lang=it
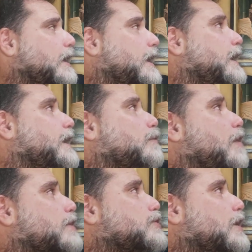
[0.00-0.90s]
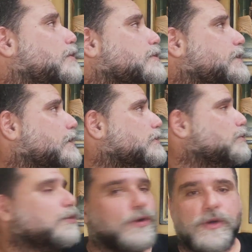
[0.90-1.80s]
e qua c'è lo
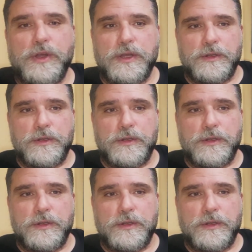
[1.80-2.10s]
stesso